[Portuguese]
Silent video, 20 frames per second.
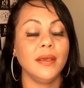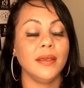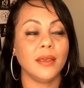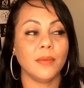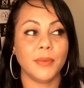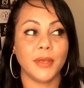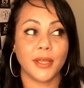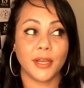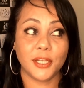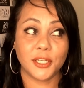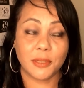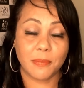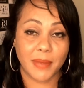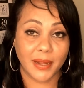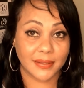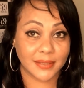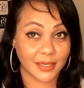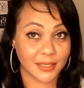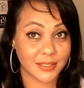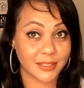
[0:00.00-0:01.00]
Que é uma igreja
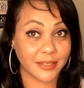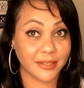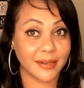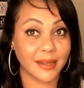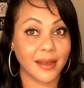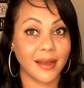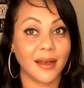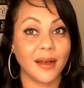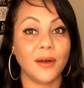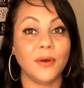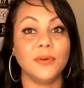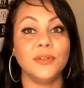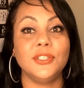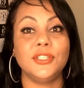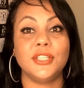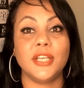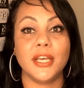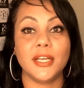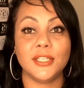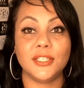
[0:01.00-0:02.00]
bem tradicional,
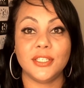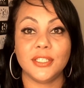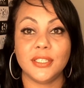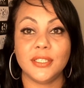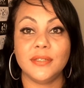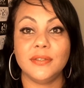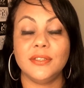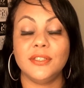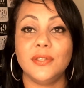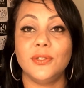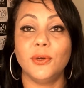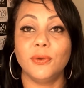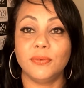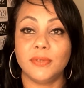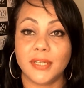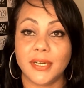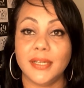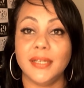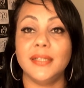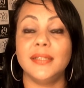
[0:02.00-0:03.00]
cheia de
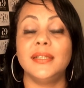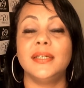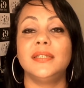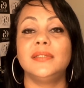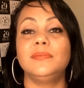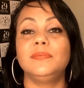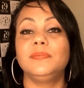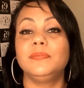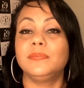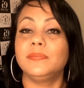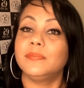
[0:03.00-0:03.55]
doutrina.